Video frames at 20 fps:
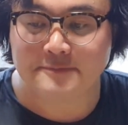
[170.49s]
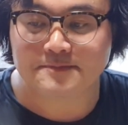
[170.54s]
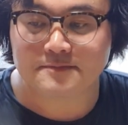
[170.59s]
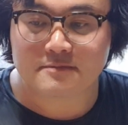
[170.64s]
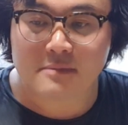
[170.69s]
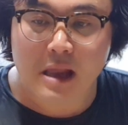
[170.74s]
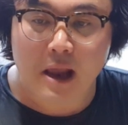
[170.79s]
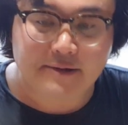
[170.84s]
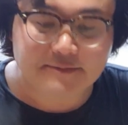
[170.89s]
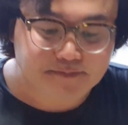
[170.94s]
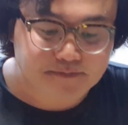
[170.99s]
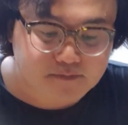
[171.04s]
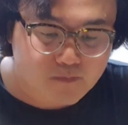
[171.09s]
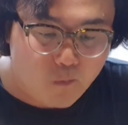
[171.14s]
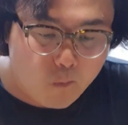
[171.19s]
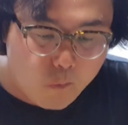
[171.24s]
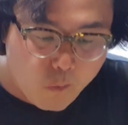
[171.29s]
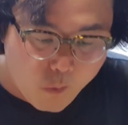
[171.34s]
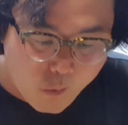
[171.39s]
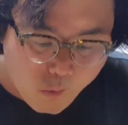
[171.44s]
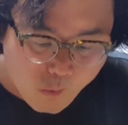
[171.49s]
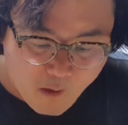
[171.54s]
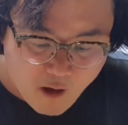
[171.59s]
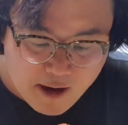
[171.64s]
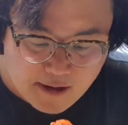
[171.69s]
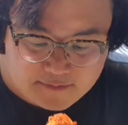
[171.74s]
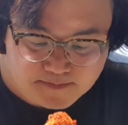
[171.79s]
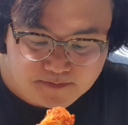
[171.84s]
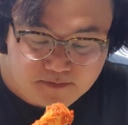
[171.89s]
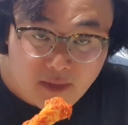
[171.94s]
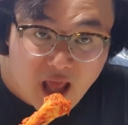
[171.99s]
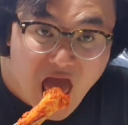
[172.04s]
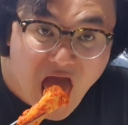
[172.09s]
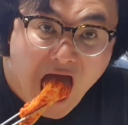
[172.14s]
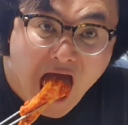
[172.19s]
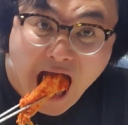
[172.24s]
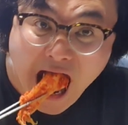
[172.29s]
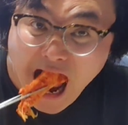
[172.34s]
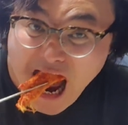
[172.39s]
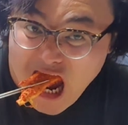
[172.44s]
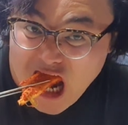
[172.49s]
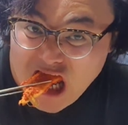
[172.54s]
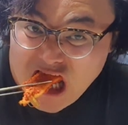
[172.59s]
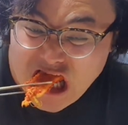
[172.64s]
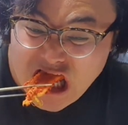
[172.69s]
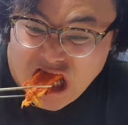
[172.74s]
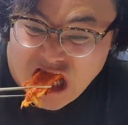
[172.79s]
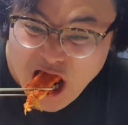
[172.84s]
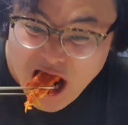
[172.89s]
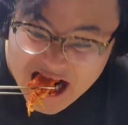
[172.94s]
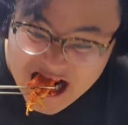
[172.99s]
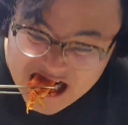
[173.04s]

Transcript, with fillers: 만큼 너무 맛있어요 지금